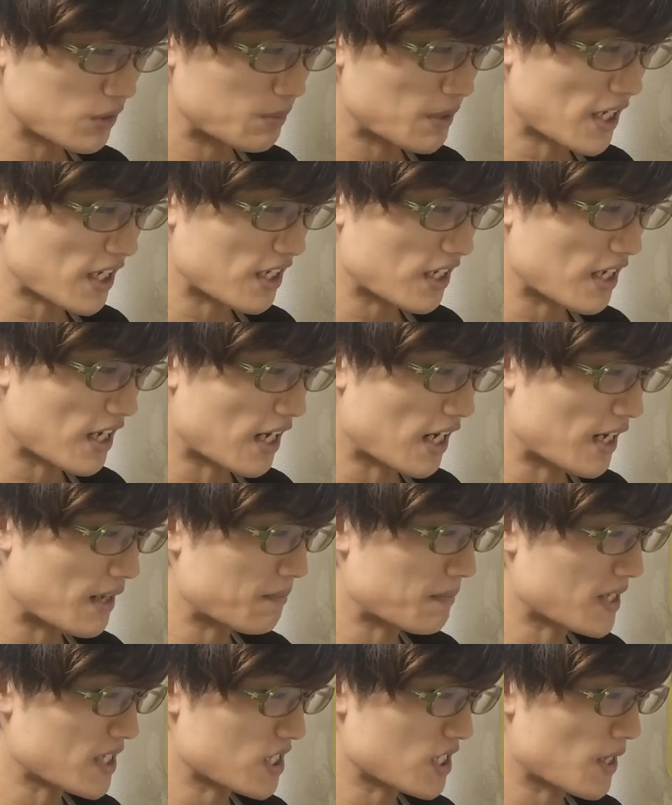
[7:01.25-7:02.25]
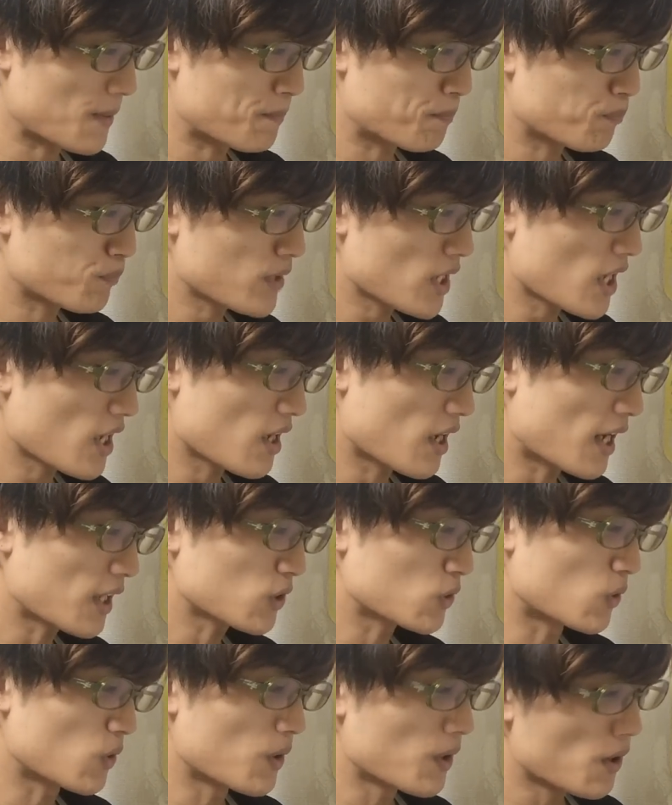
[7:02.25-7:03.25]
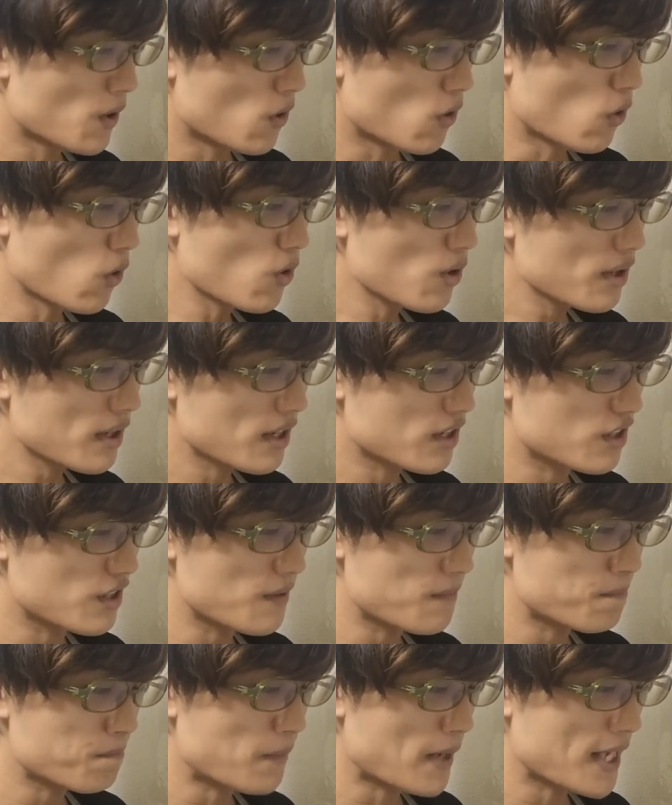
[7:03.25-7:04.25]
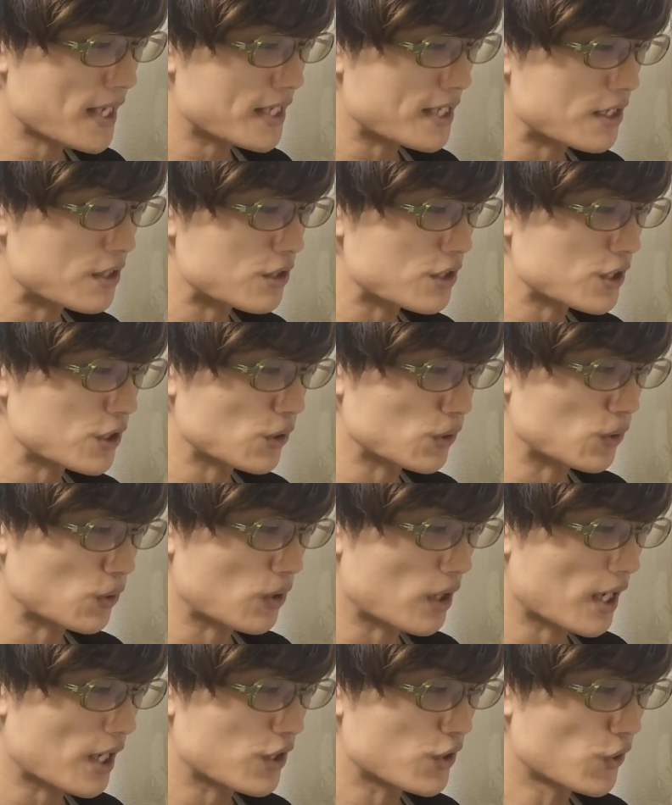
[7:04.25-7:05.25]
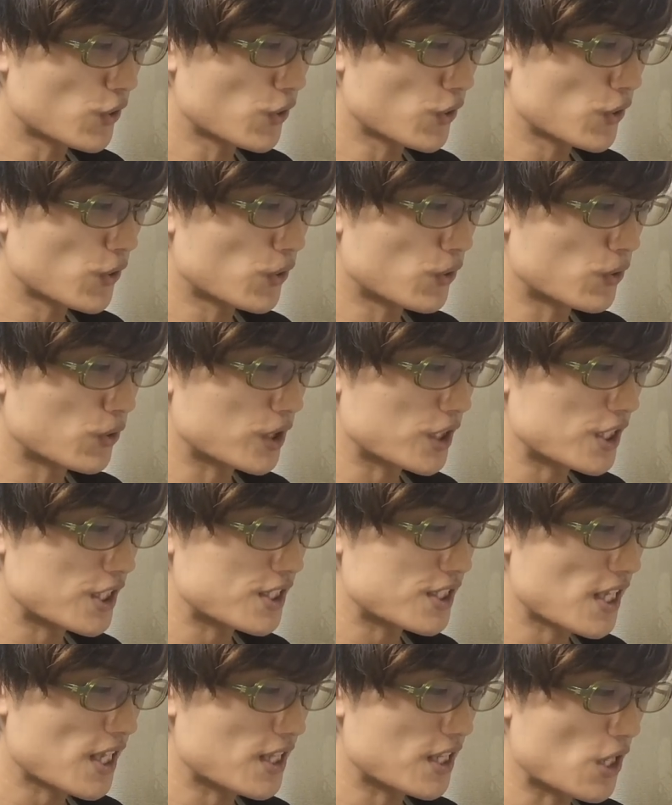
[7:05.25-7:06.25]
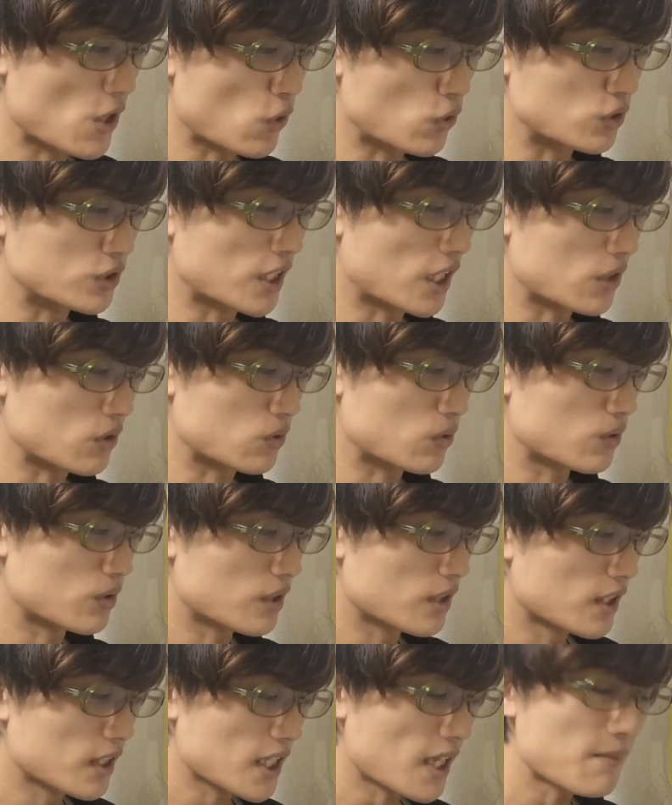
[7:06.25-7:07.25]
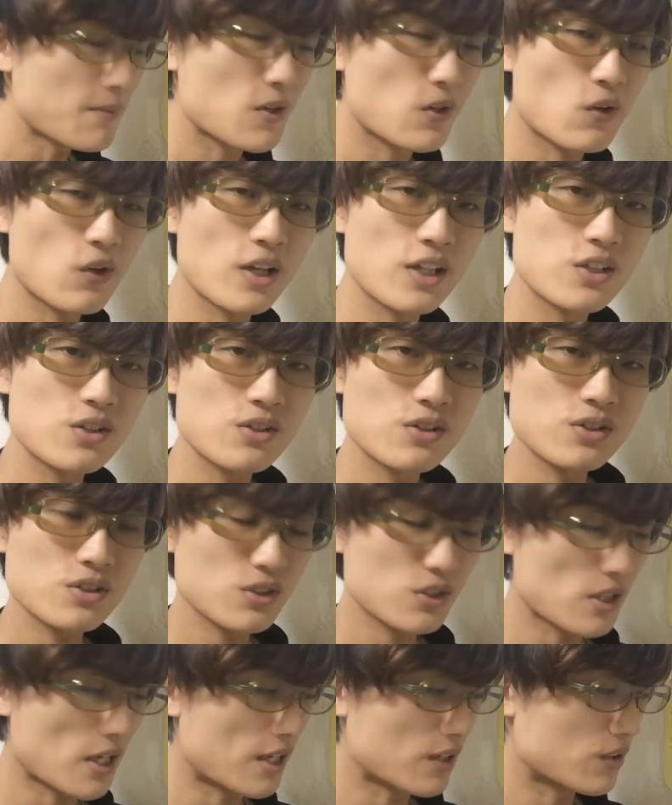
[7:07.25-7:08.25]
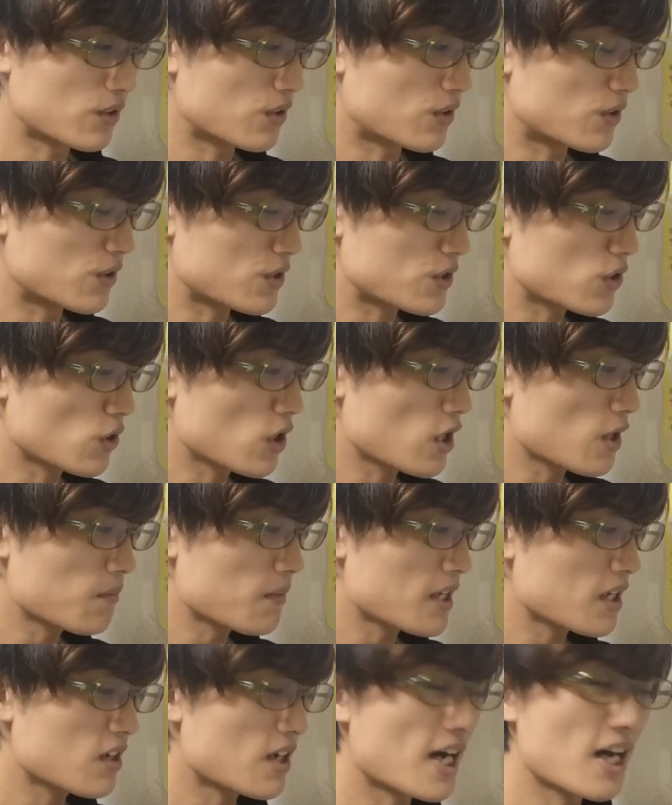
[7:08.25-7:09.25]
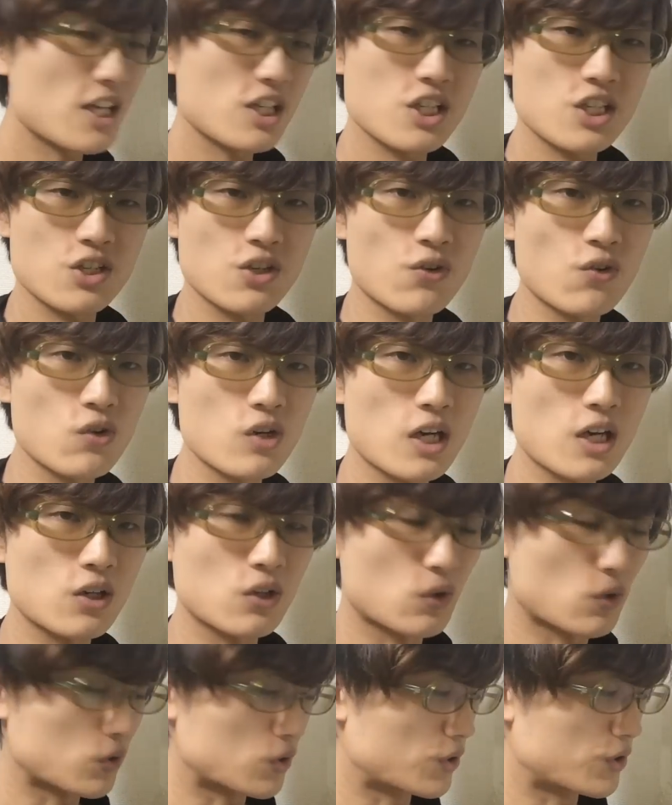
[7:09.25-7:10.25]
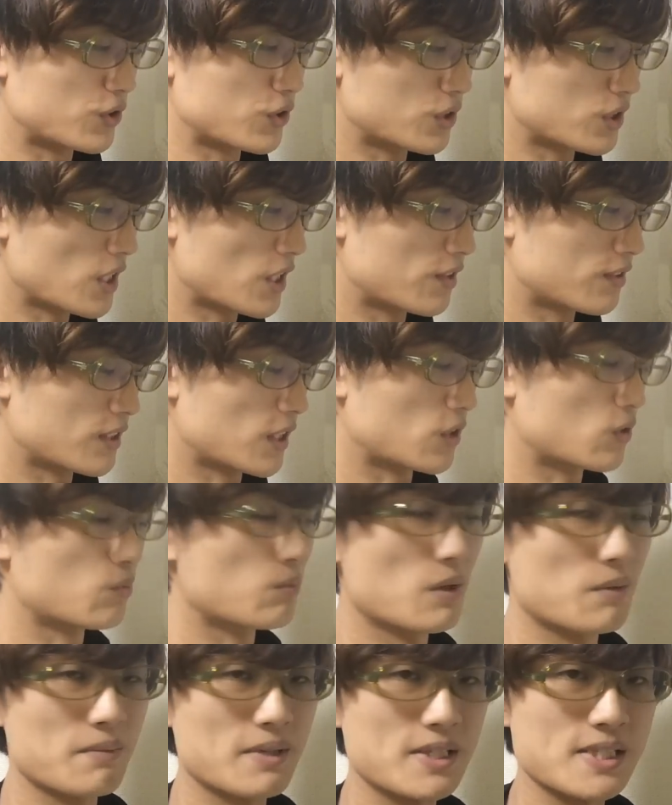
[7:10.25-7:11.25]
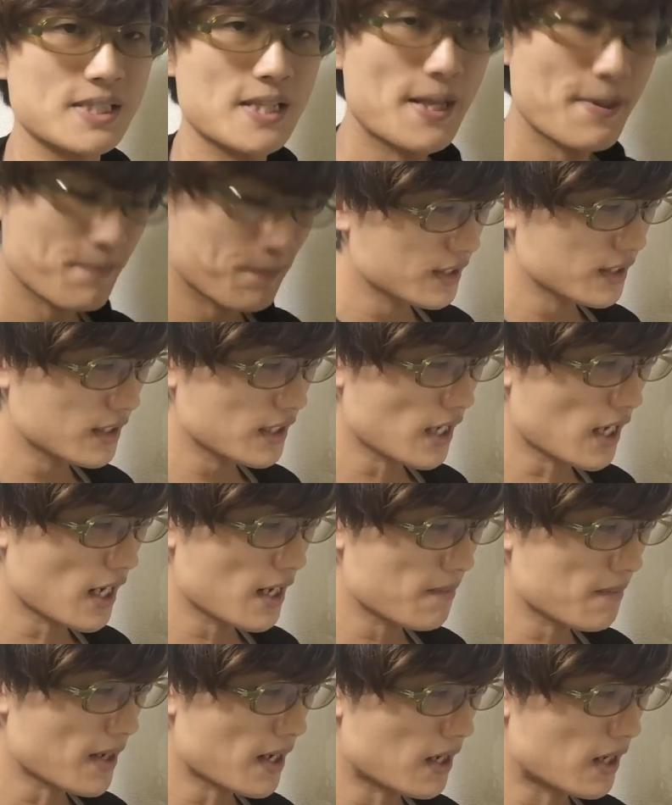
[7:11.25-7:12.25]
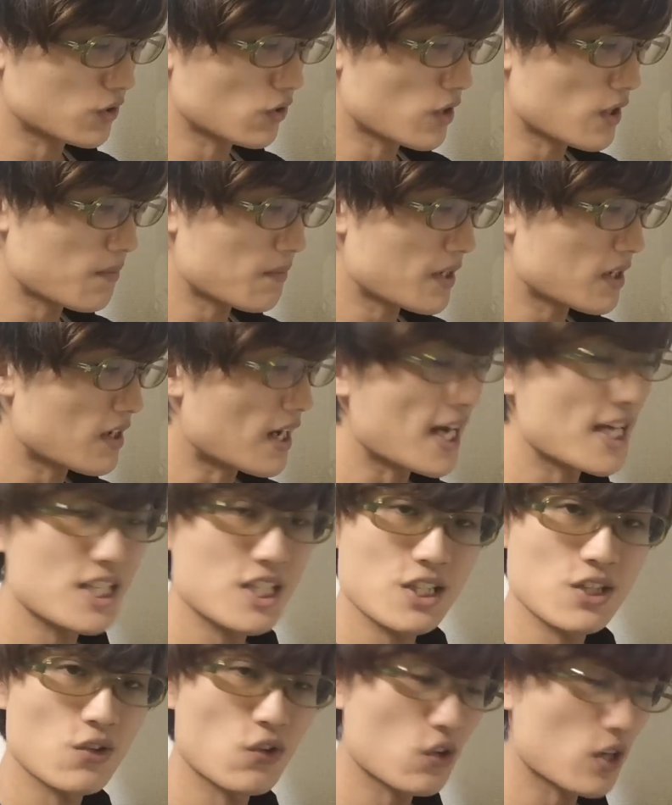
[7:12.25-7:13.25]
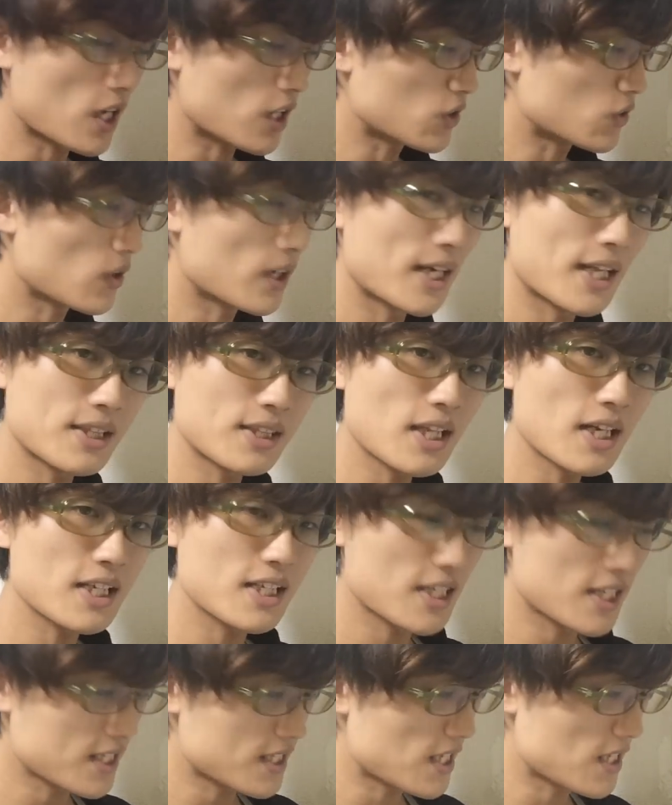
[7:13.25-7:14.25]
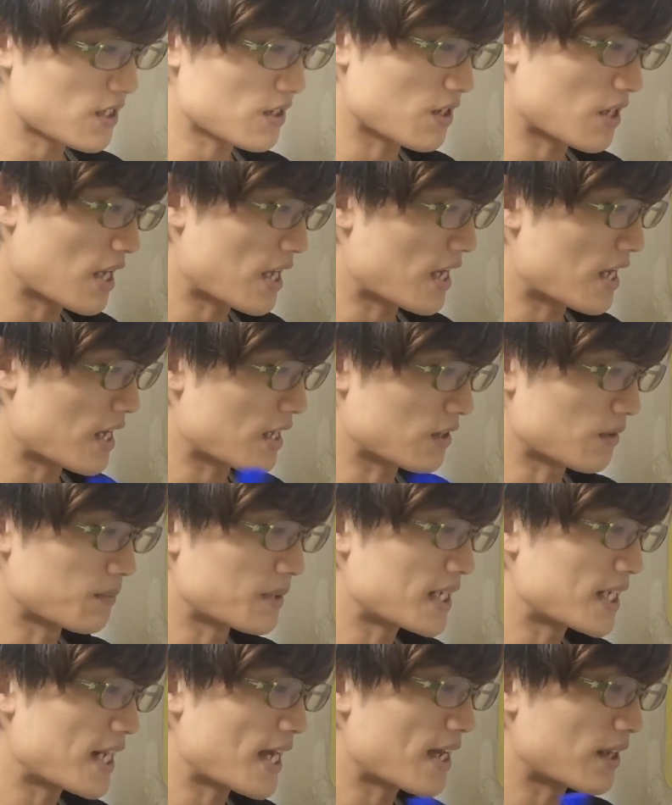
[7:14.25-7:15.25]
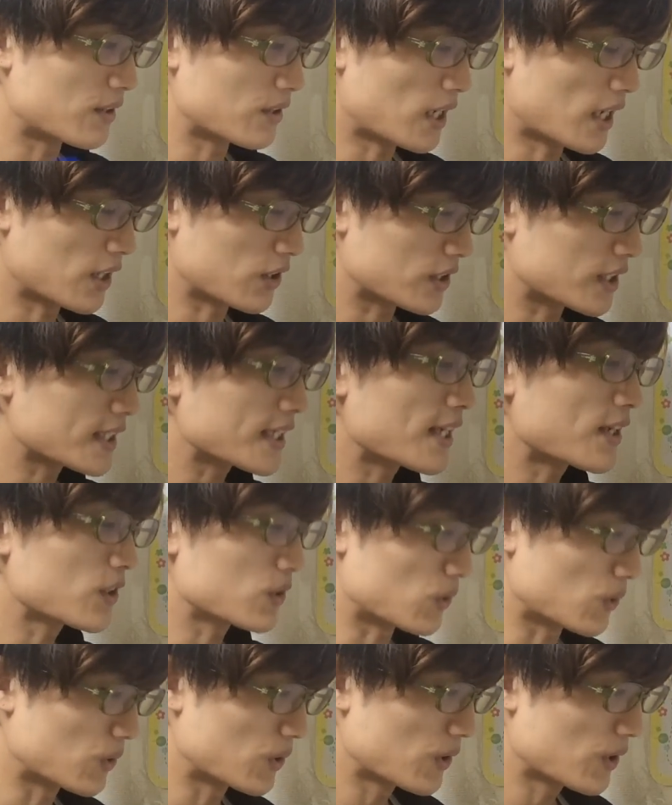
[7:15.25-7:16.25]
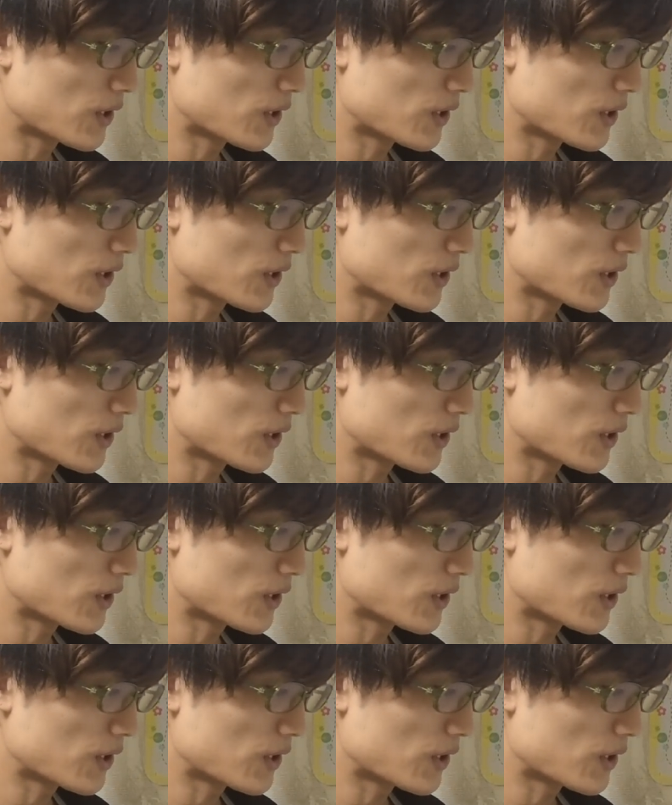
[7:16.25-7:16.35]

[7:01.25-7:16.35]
つぶやきがありましたであと音楽いっぱい聴く人とか容量を気にせんでよくなると多分これユース、あのー、ストリーミング配信の音楽のことを言ってるんだと思いますね。であれば、ストリーミング配信の音楽とかだったら気にせず、えっ、ー、と、見れ、あの、聞けると。